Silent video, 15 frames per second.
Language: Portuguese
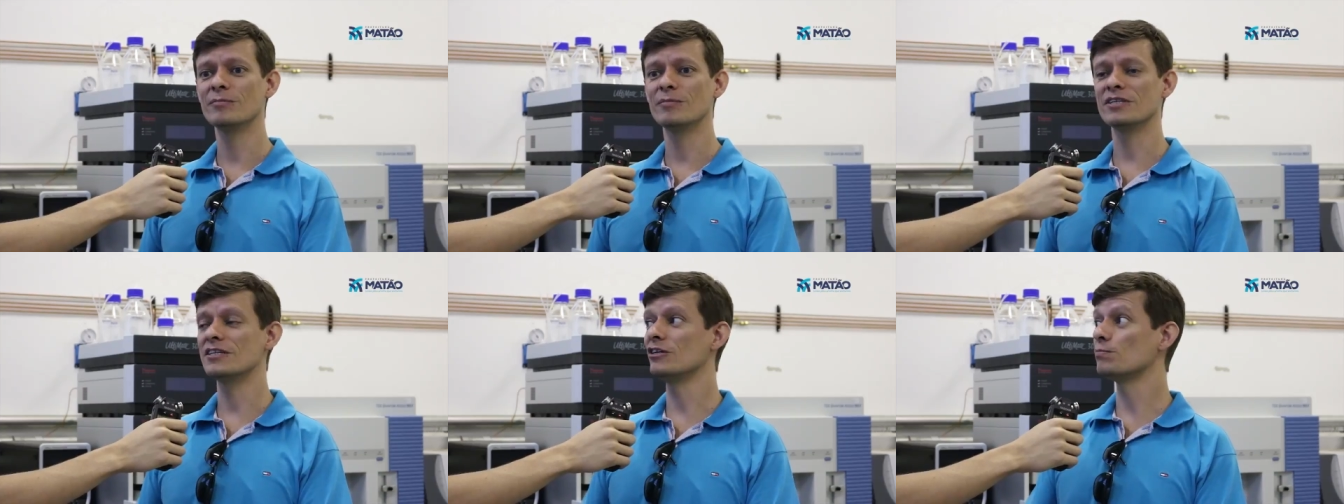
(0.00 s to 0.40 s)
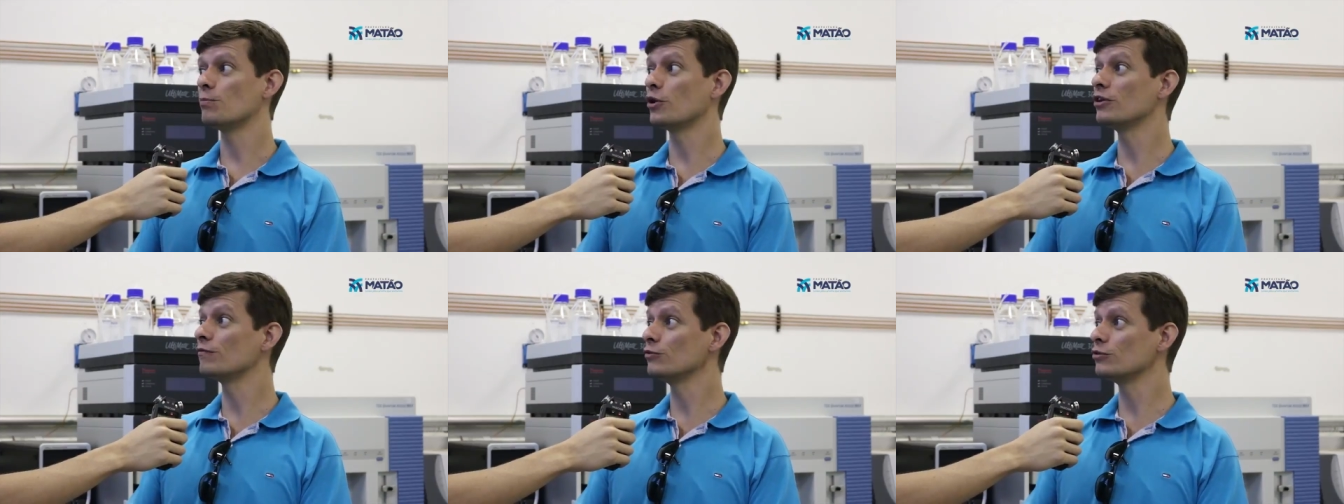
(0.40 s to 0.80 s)
mas eles
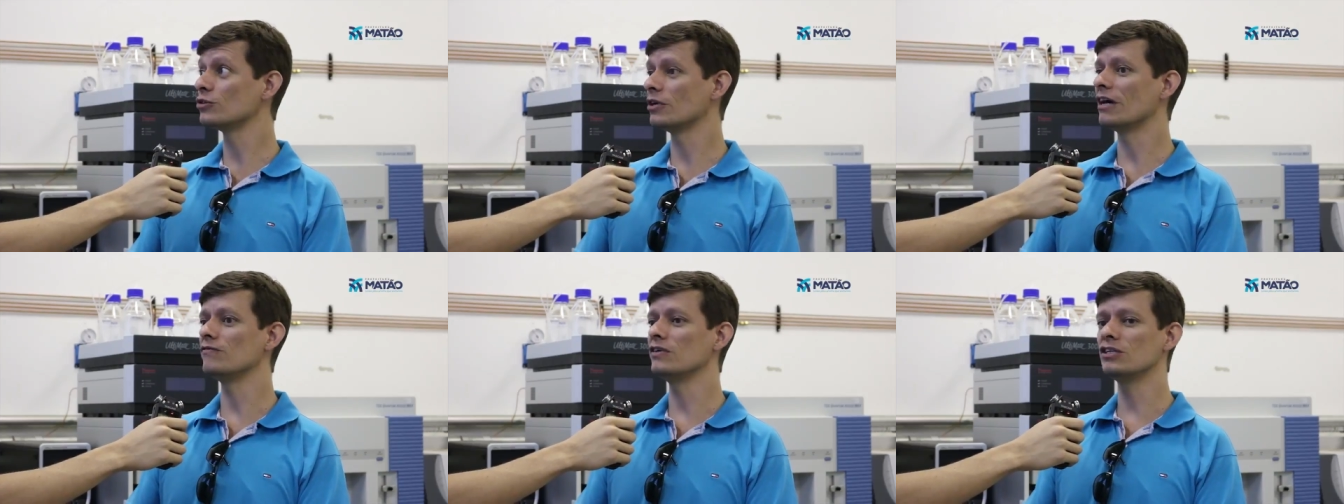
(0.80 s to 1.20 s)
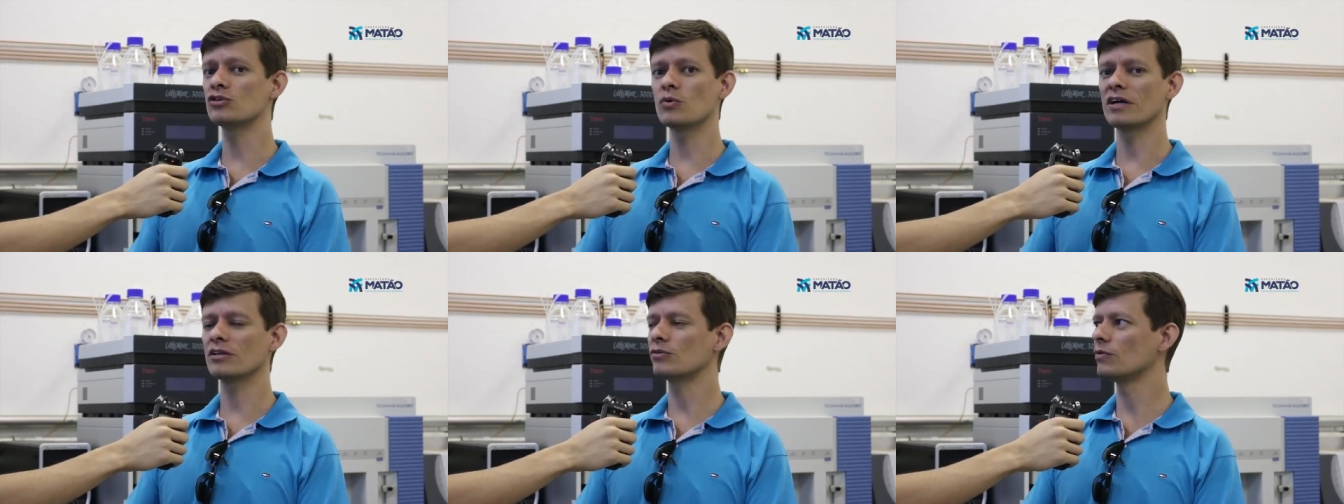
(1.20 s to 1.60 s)
podem funcionar
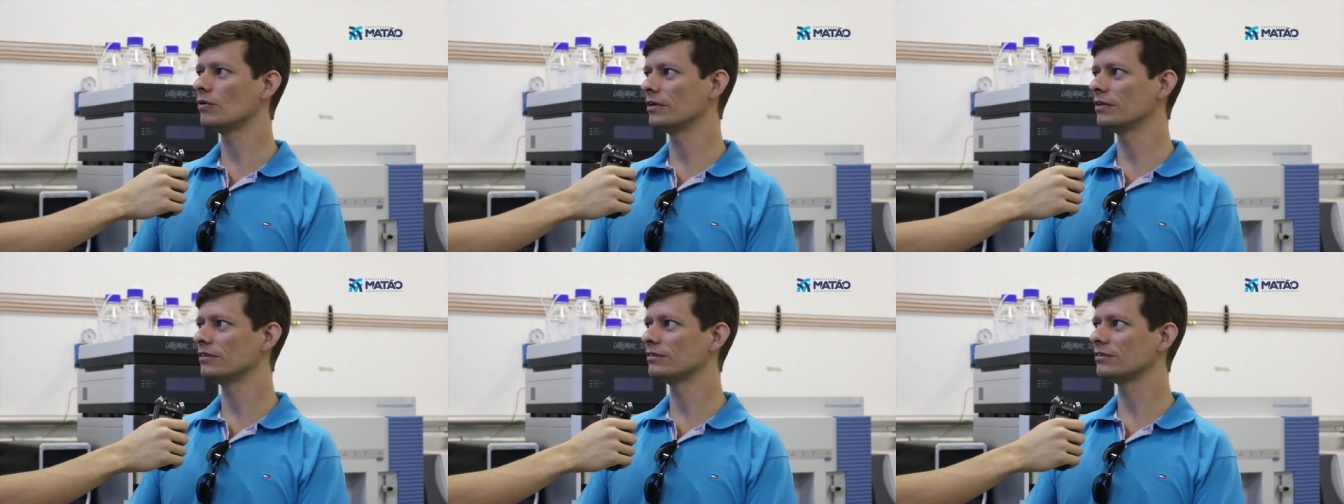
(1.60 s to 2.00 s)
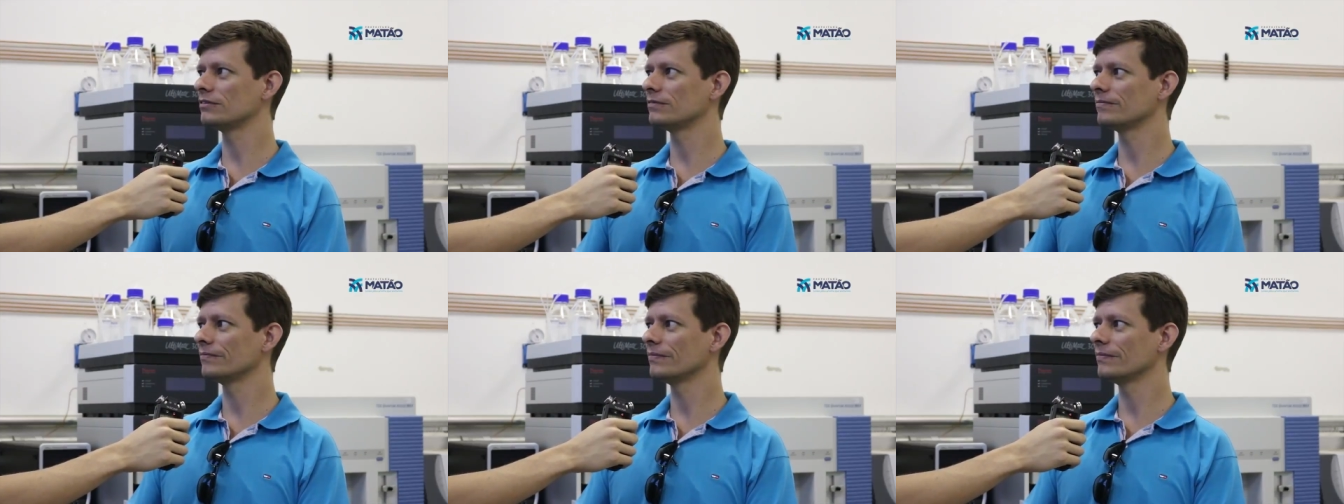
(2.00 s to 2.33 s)
24 horas.